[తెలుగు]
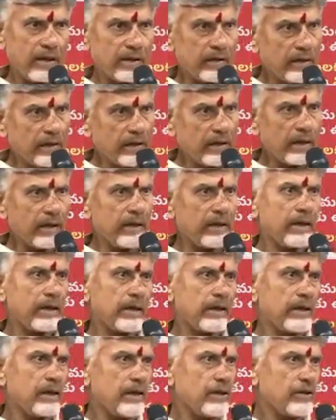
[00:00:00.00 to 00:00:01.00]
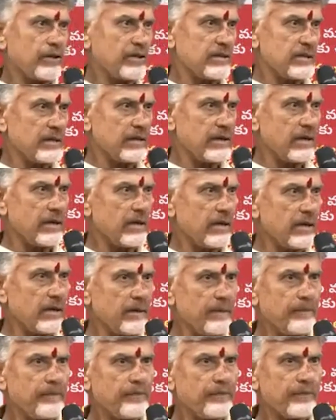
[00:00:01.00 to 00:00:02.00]
అందుకే నేను ఇక్కడ ఆలోచించేది ఏంటంటే
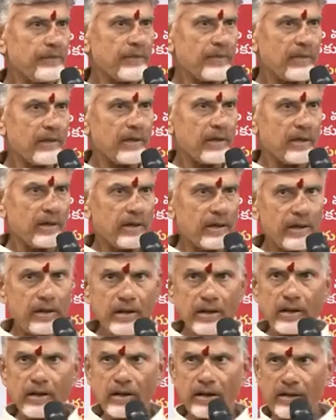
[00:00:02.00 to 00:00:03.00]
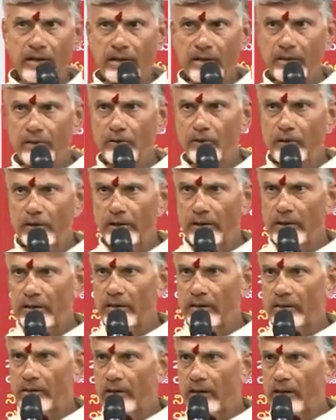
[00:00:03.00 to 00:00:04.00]
ఈ కార్యక్రమంలో
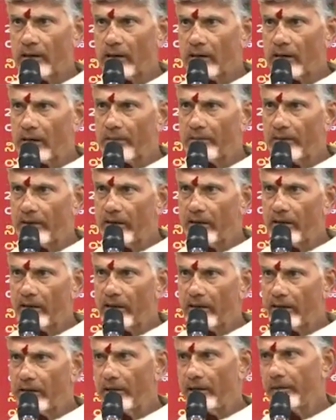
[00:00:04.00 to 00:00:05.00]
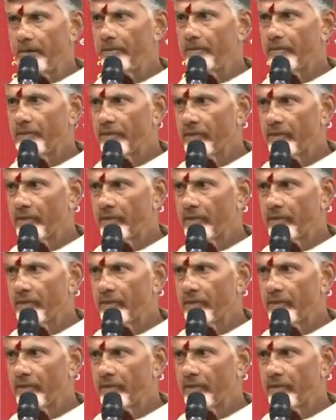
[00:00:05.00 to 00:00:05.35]
ఏదైతే ఆడబిడ్డ నిధి